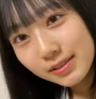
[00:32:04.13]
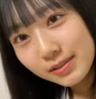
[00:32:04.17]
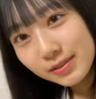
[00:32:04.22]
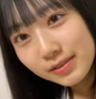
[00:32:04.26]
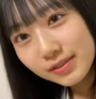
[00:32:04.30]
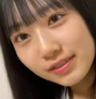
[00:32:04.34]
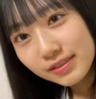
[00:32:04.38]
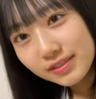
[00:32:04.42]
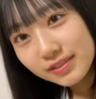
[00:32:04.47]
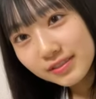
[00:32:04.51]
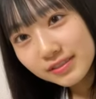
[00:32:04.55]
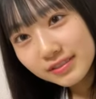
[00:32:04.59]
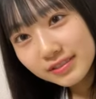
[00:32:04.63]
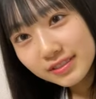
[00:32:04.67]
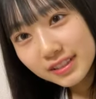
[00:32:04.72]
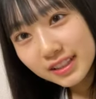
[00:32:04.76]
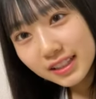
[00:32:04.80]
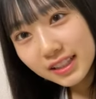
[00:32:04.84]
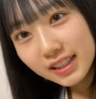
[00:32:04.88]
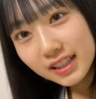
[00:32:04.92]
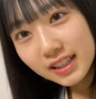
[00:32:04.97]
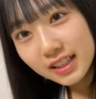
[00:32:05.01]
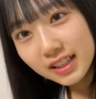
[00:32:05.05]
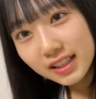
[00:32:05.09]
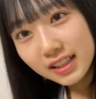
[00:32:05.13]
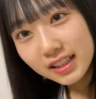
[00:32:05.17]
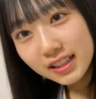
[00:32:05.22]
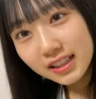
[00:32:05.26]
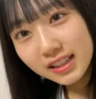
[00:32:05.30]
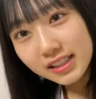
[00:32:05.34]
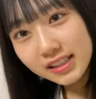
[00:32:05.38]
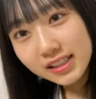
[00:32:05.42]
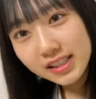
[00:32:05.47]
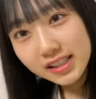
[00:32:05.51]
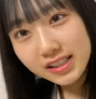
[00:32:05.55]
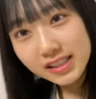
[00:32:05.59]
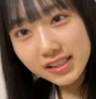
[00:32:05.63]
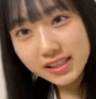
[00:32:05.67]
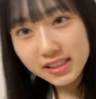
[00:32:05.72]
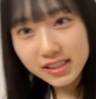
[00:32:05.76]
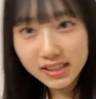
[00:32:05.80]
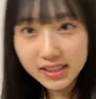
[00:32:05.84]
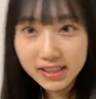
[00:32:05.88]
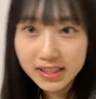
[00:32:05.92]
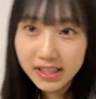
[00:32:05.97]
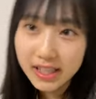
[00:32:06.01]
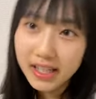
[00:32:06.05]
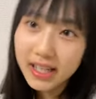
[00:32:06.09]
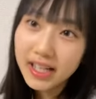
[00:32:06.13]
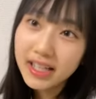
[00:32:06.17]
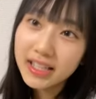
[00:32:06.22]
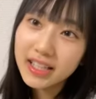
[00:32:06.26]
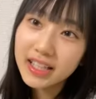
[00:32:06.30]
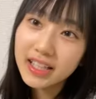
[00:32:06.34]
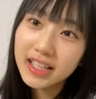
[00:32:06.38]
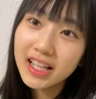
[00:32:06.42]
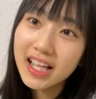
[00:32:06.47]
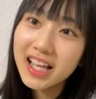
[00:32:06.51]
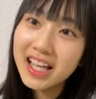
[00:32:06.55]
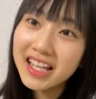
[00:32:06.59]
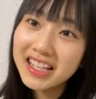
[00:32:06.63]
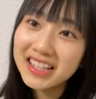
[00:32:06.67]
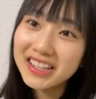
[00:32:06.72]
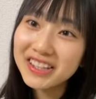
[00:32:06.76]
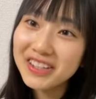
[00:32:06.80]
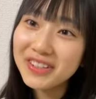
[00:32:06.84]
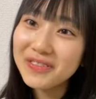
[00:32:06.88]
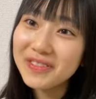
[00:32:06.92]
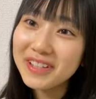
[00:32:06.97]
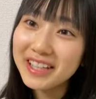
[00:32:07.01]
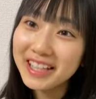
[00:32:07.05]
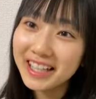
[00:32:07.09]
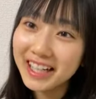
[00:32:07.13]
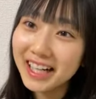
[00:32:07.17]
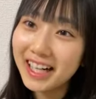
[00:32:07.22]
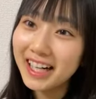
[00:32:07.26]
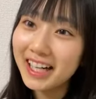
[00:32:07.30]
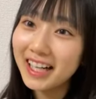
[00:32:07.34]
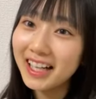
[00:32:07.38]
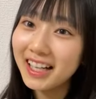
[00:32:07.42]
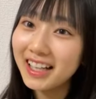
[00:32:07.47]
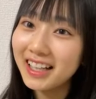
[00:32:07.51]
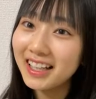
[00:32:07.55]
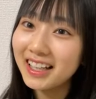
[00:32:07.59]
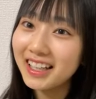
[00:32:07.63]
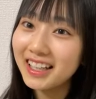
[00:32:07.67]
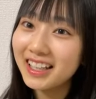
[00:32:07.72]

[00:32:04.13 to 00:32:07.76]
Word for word: そうなんか優しい世界だなと思いながら